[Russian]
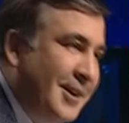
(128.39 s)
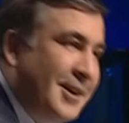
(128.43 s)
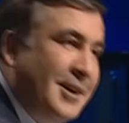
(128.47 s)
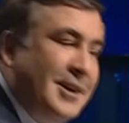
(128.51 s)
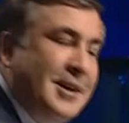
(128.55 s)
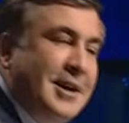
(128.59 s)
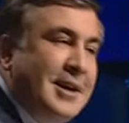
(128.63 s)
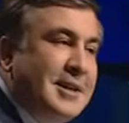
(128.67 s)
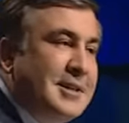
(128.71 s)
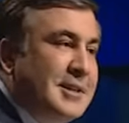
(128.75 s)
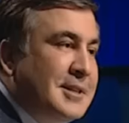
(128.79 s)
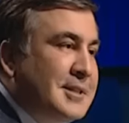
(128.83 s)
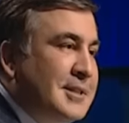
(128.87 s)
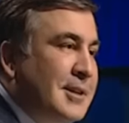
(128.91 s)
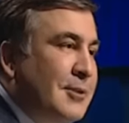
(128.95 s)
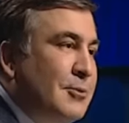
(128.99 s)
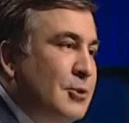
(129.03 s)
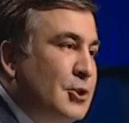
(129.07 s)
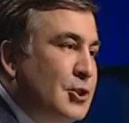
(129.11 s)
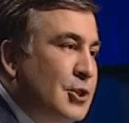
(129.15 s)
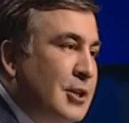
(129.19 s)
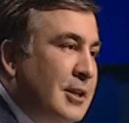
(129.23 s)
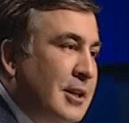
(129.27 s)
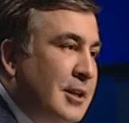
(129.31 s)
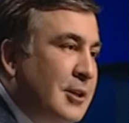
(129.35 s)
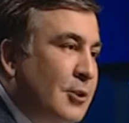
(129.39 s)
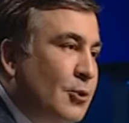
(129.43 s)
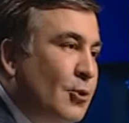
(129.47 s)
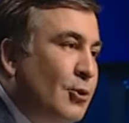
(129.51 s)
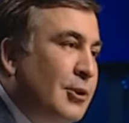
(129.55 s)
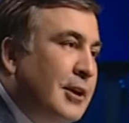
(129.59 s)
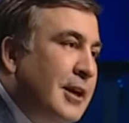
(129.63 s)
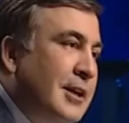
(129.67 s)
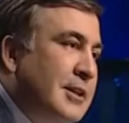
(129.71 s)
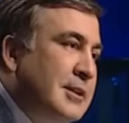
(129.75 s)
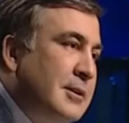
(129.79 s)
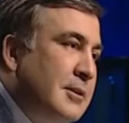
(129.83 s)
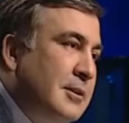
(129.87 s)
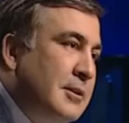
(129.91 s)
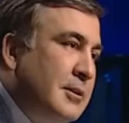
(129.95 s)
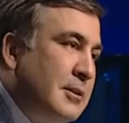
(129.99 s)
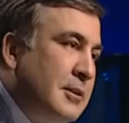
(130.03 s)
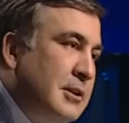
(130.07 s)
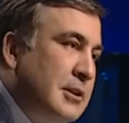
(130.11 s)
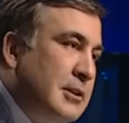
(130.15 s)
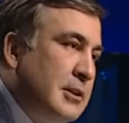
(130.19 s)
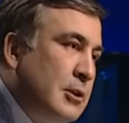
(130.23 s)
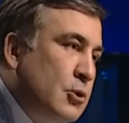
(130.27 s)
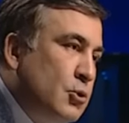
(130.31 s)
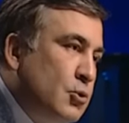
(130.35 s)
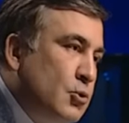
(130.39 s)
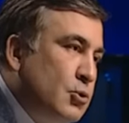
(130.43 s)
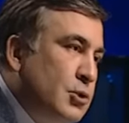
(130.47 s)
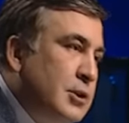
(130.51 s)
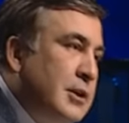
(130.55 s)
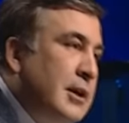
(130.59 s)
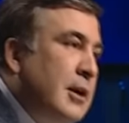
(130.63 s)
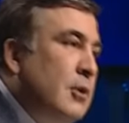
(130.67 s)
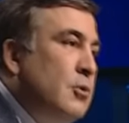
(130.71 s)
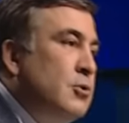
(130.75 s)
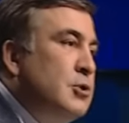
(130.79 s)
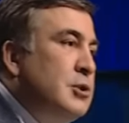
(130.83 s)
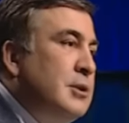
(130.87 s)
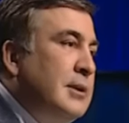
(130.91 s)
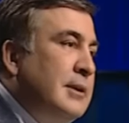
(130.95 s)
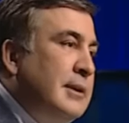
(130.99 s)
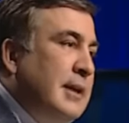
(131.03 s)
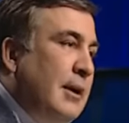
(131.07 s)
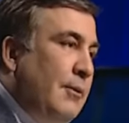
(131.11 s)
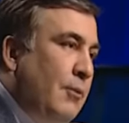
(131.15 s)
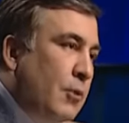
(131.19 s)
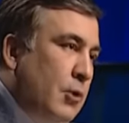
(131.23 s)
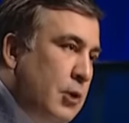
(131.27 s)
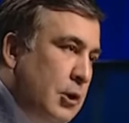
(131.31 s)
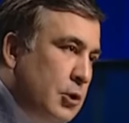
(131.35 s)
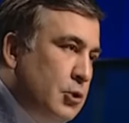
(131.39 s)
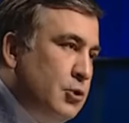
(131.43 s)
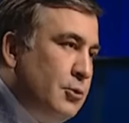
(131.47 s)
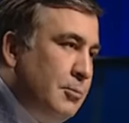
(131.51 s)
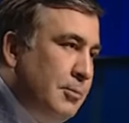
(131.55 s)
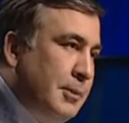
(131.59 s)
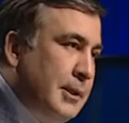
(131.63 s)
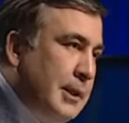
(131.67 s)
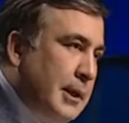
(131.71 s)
Я это совершенно не только этим не стыжусь. Я очень доволен, что мы